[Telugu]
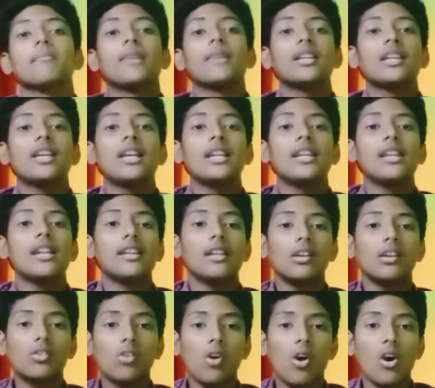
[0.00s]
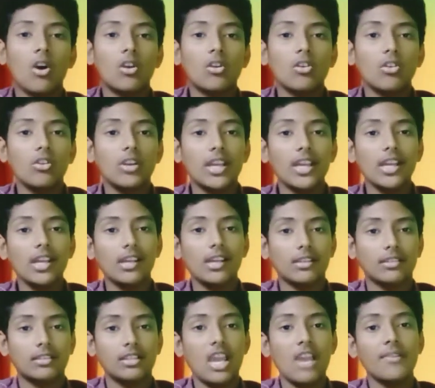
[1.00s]
మనకి ఏంటంటే కారులోనే
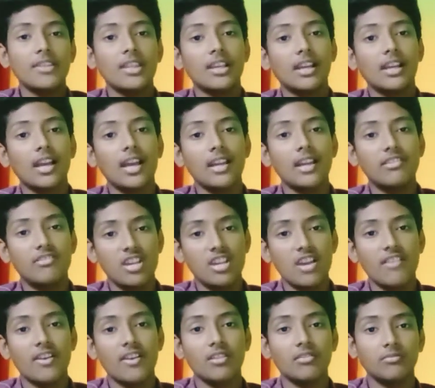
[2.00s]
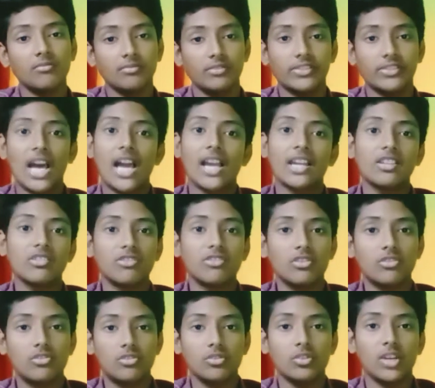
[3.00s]
ఏ విధంగా జీవనం
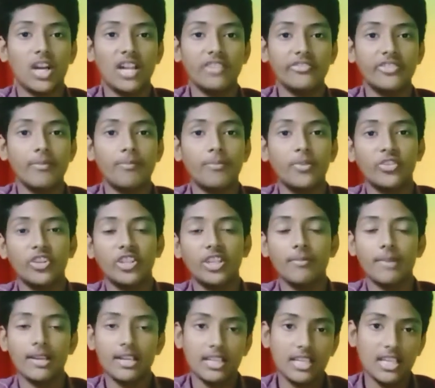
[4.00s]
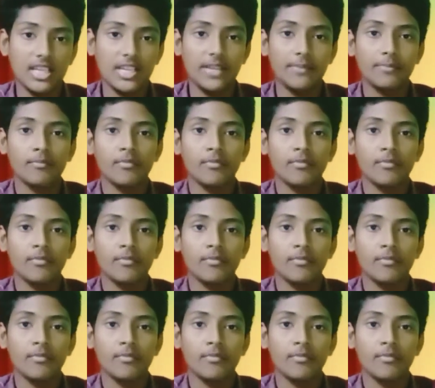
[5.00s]
సాగించవచ్చు అని చెప్పేసి అయితే మనకి